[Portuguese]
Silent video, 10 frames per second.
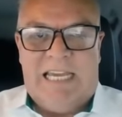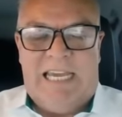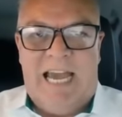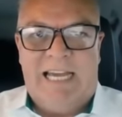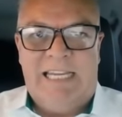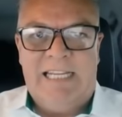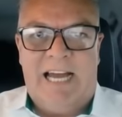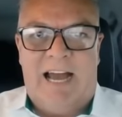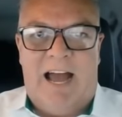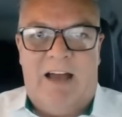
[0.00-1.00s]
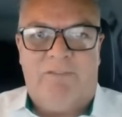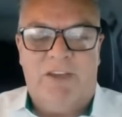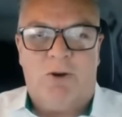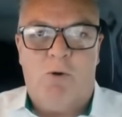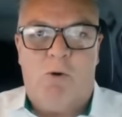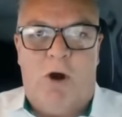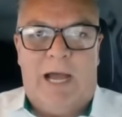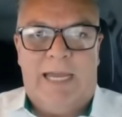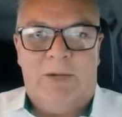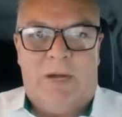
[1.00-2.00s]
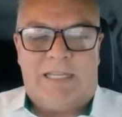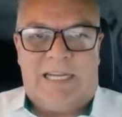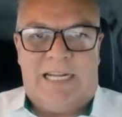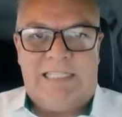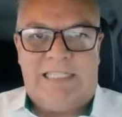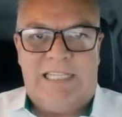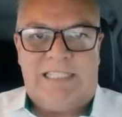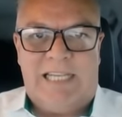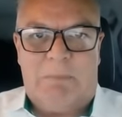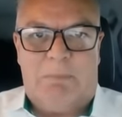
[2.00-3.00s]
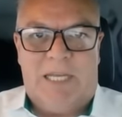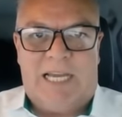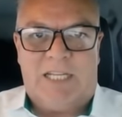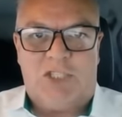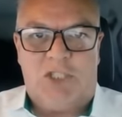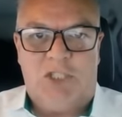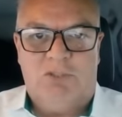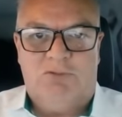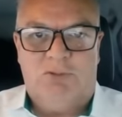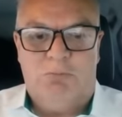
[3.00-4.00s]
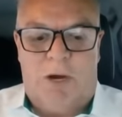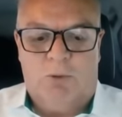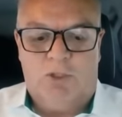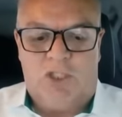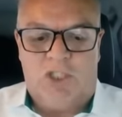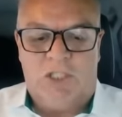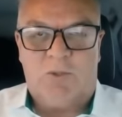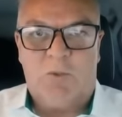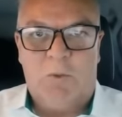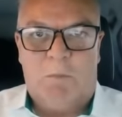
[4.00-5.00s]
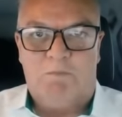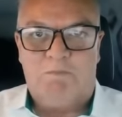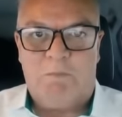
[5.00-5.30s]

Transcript: que ainda ah, ficam correndo atrás desse aplicativo maldito.